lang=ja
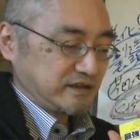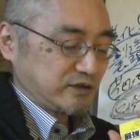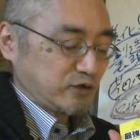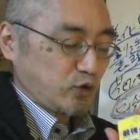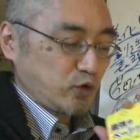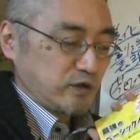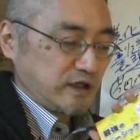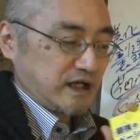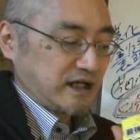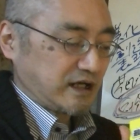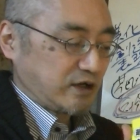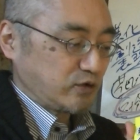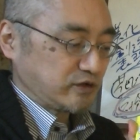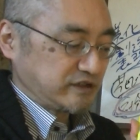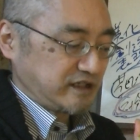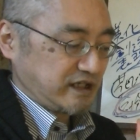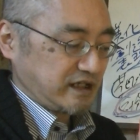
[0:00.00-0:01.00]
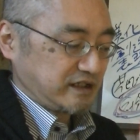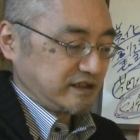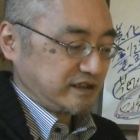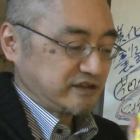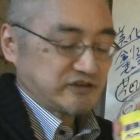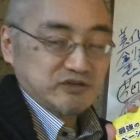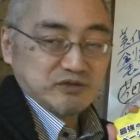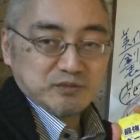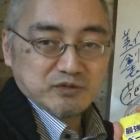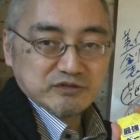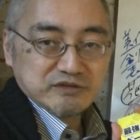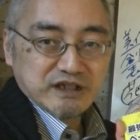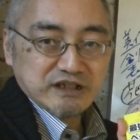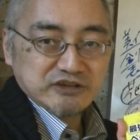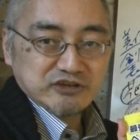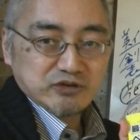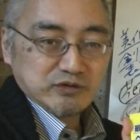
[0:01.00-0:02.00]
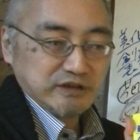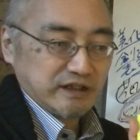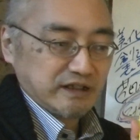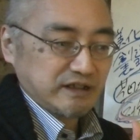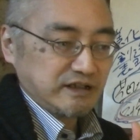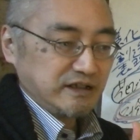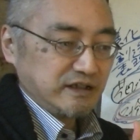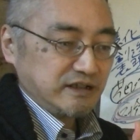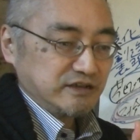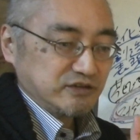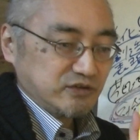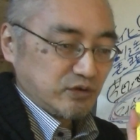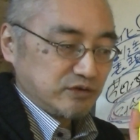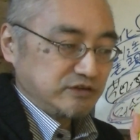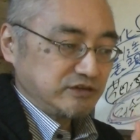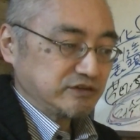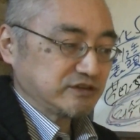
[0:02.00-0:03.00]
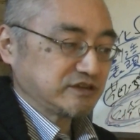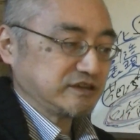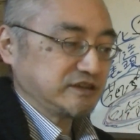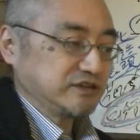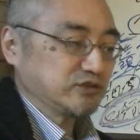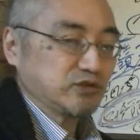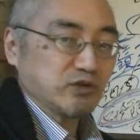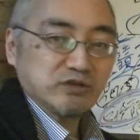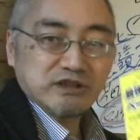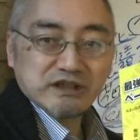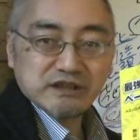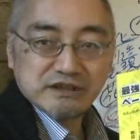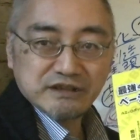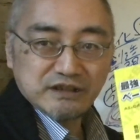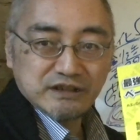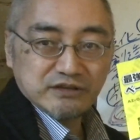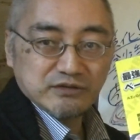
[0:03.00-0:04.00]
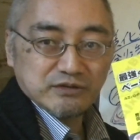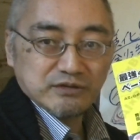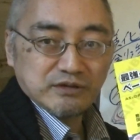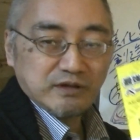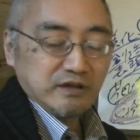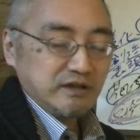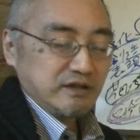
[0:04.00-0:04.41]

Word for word: 混乱が起きないリスクも最小限少しずつ浸透させていく